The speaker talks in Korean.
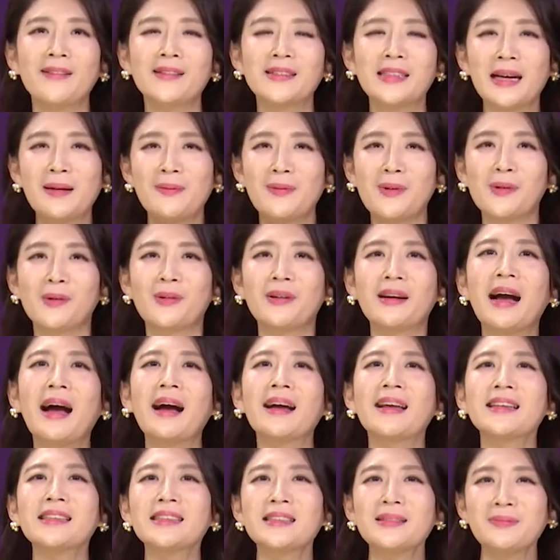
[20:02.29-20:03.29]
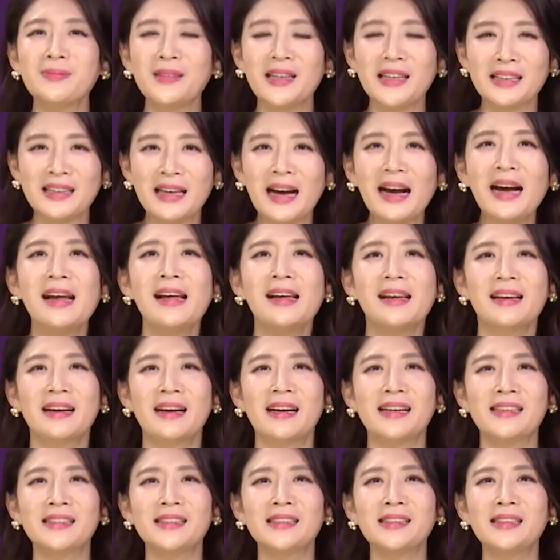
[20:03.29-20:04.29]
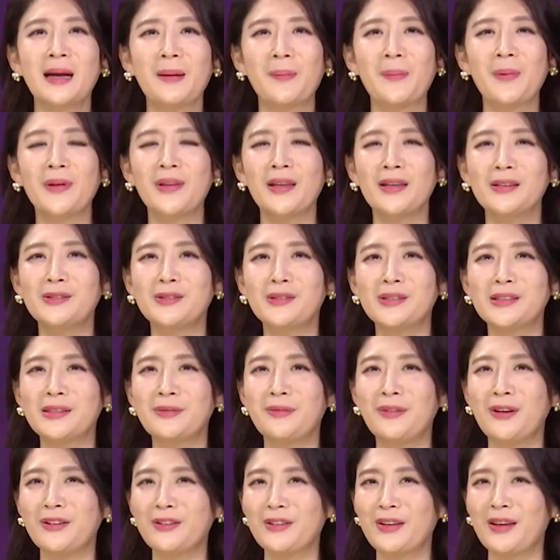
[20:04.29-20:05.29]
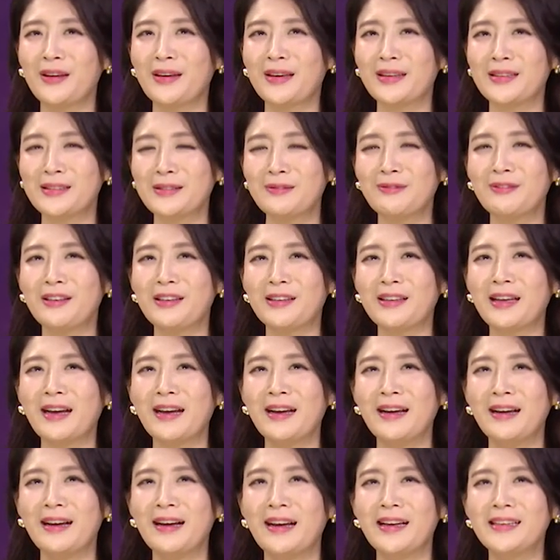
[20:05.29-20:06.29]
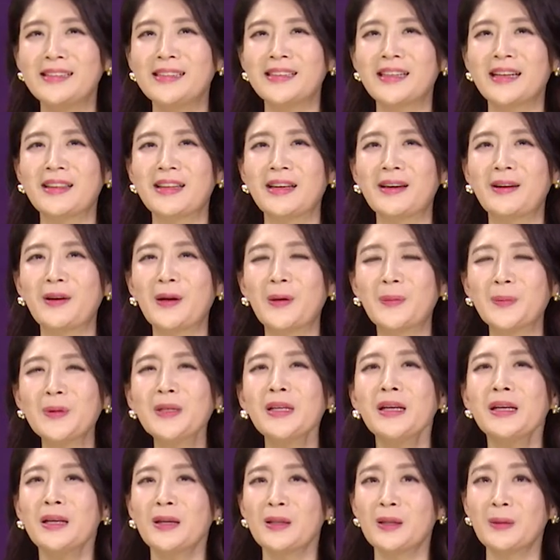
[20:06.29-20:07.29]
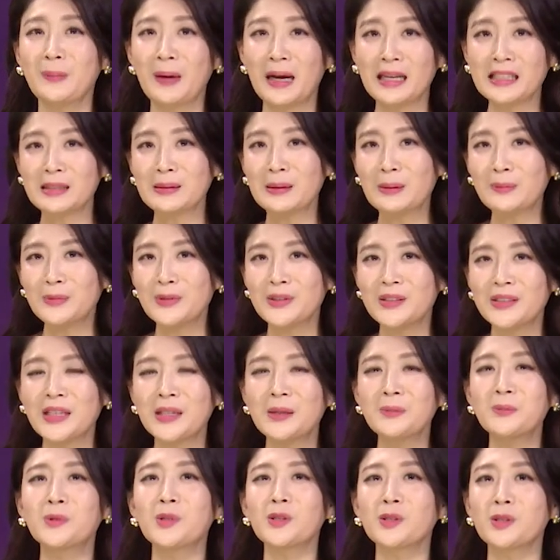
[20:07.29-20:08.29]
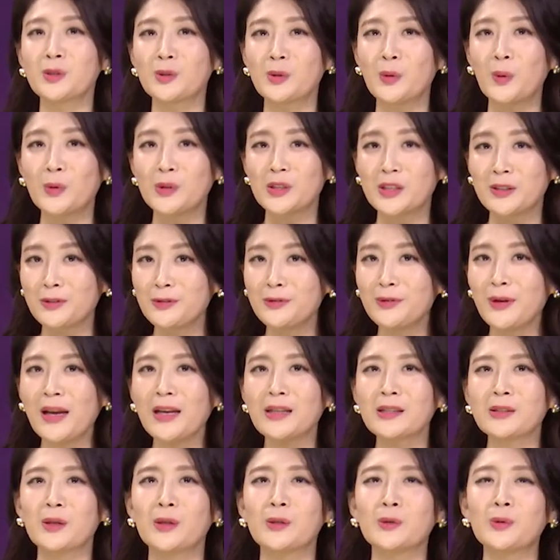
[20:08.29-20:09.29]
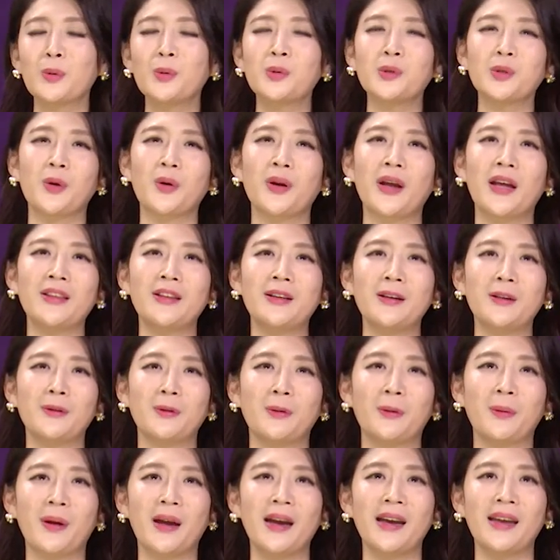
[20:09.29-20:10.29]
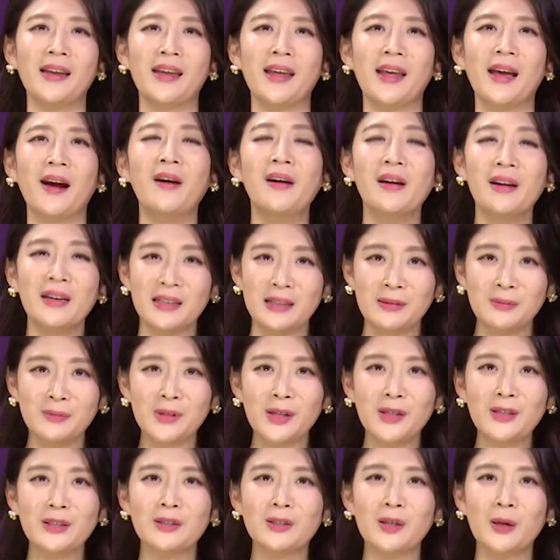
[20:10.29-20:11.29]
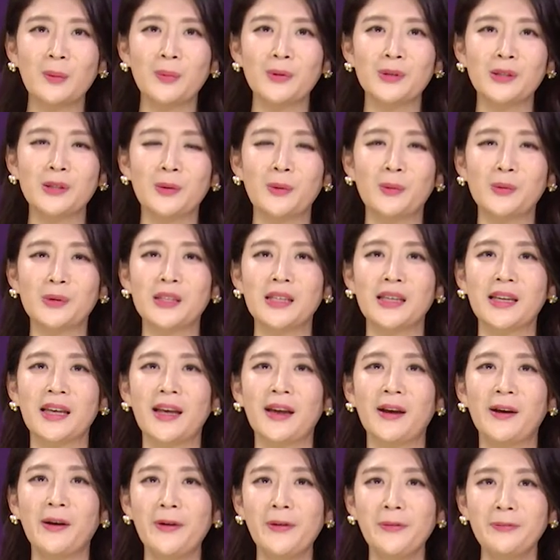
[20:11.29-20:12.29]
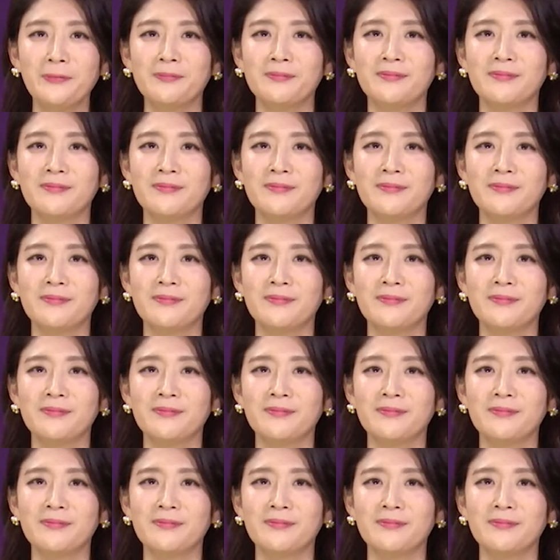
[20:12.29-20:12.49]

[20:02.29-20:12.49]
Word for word: 차 몰고 가겠습니다. 까지 답변해 주시면 되겠습니다. 아시겠나요, 여러분? 또 마지막 문제 음성 듣고 오신 후에 저희 총 정리해 드리도록 할게요. 음성 들어보시고 오실게요.